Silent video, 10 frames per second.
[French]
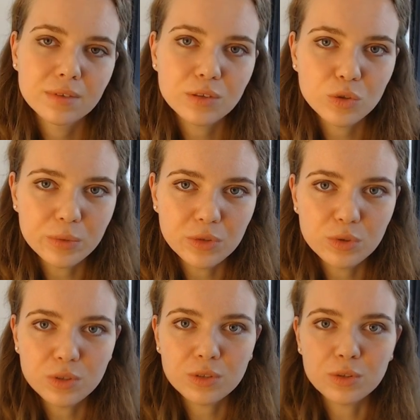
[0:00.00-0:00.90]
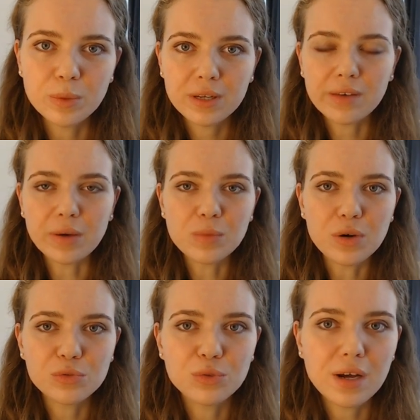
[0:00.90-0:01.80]
J'oublie tout le temps de prendre avec
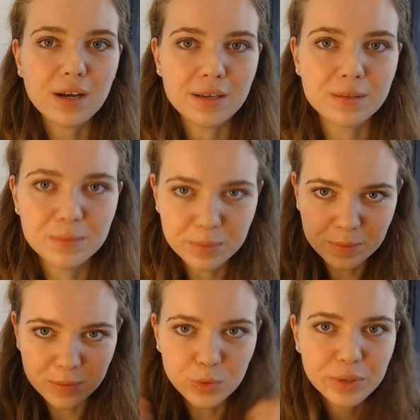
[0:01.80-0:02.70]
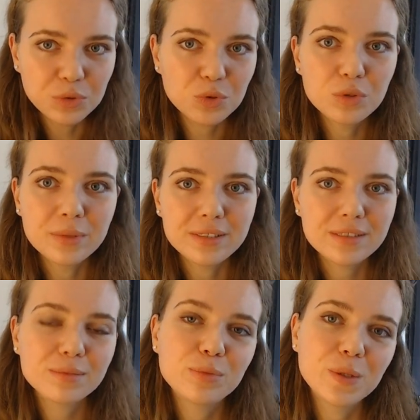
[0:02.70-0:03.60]
moi un foulard euh, noué autour de ma
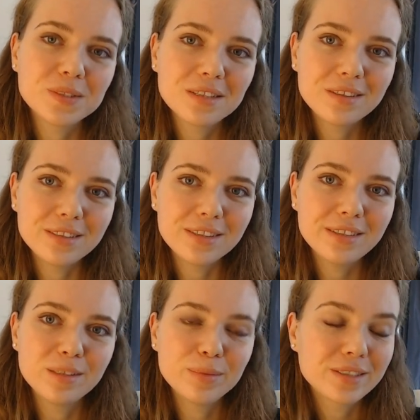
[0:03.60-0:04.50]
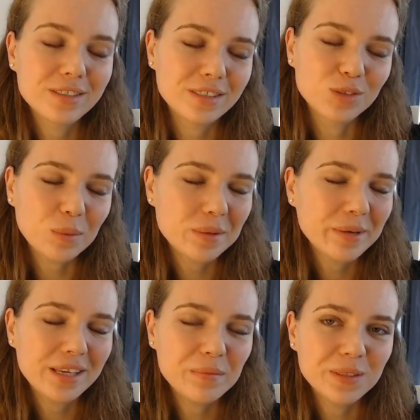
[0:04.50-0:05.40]
tête pour rentrer dans les églises parce que j'ai toujours pas
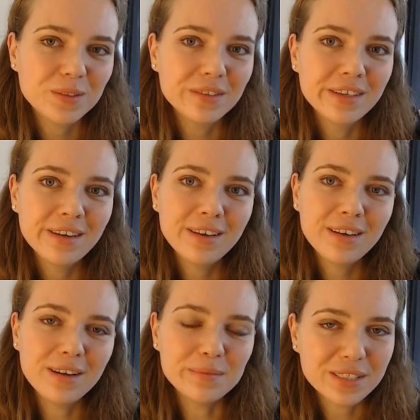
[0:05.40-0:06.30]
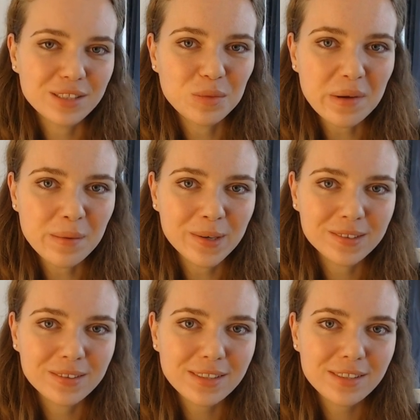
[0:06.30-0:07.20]
pris l'habitude, euh, mais c'est super
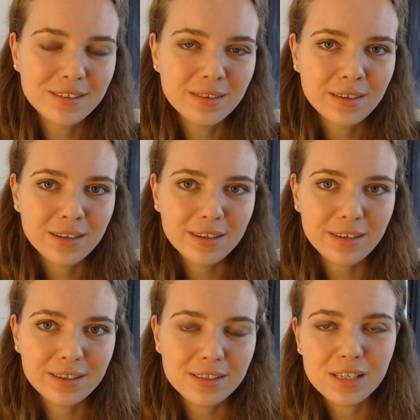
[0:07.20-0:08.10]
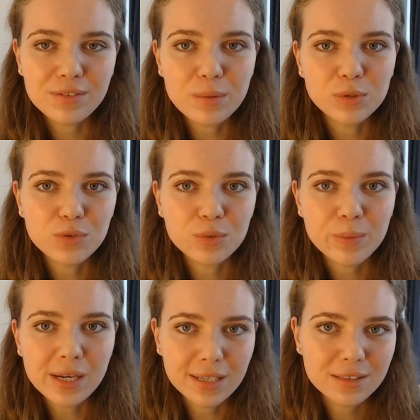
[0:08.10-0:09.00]
important ici. Et si les femmes ne le font
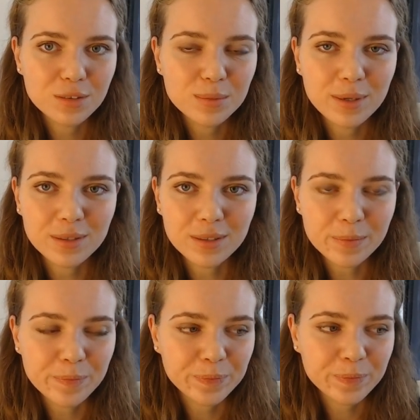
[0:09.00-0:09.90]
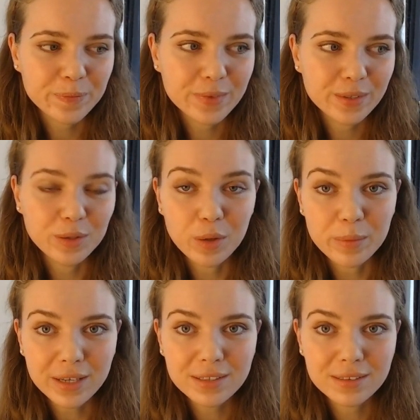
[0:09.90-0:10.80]
pas, elles risquent de se prendre euh, une
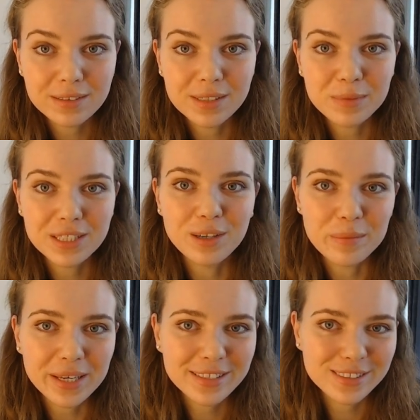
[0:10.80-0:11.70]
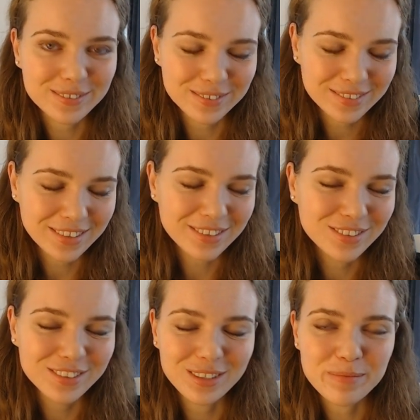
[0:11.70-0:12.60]
remarque des petites grand-mères qui sont
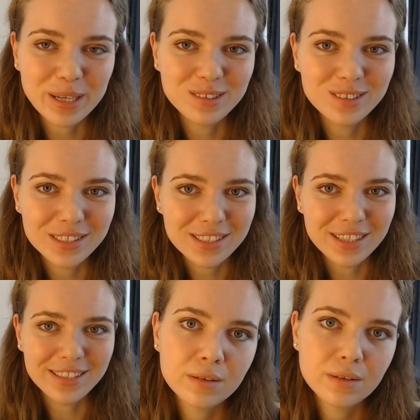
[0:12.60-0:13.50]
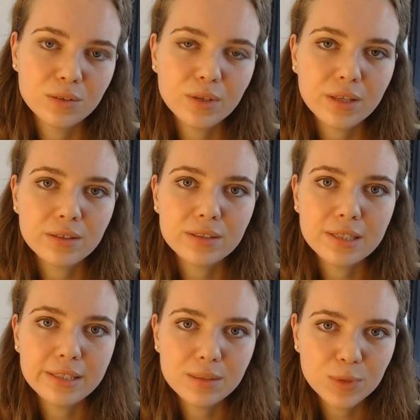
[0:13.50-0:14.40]
toujours partout dans les églises, en tout cas dans les
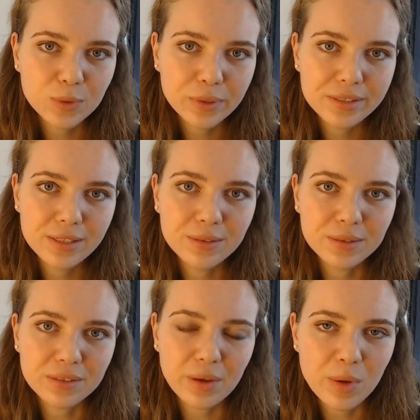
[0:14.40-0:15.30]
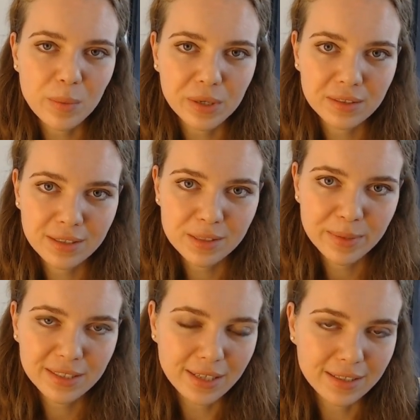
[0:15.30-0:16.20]
églises moins touristiques où c'est vraiment important de
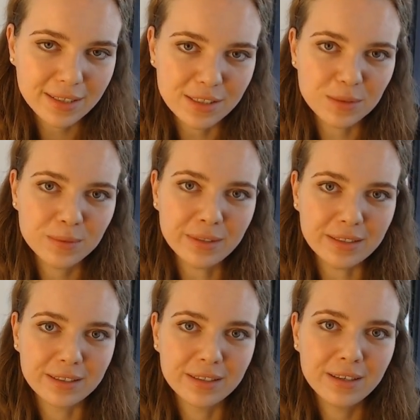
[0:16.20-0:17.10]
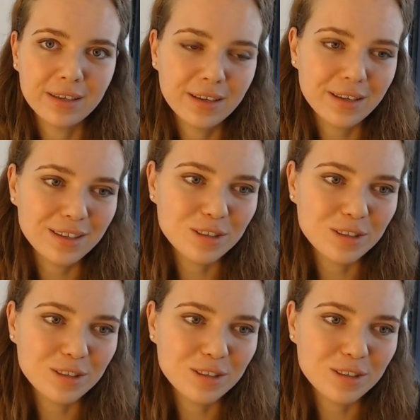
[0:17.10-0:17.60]
respecter la tradition et de